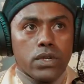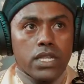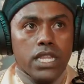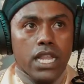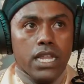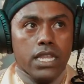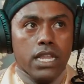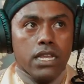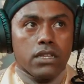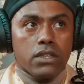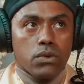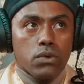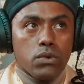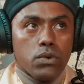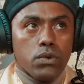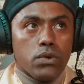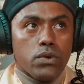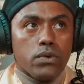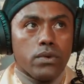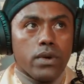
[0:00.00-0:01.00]
salah
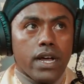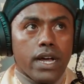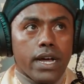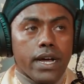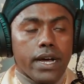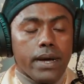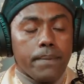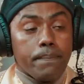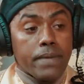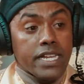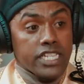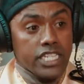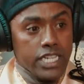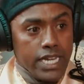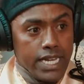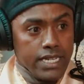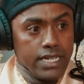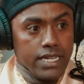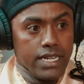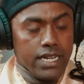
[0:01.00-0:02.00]
satu uh,
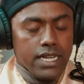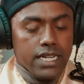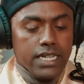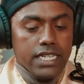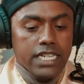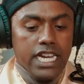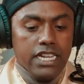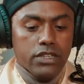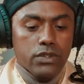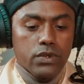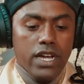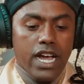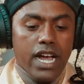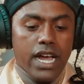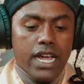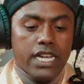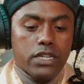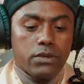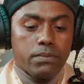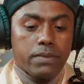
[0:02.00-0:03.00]
pageant dan juga
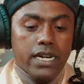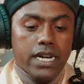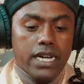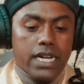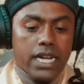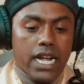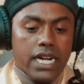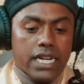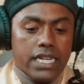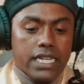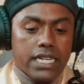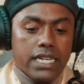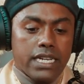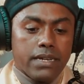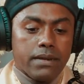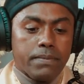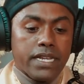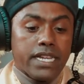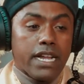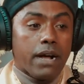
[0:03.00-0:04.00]
itu bergerak di
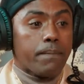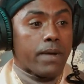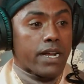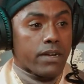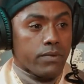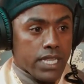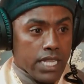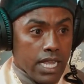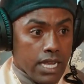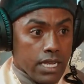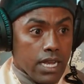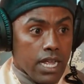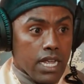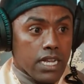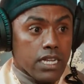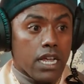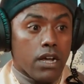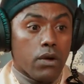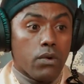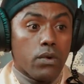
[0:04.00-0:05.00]
bidang pariwisata
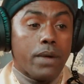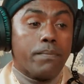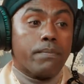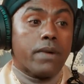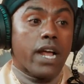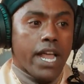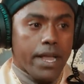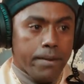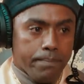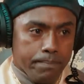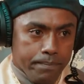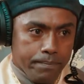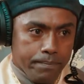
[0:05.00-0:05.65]
dan UMKM.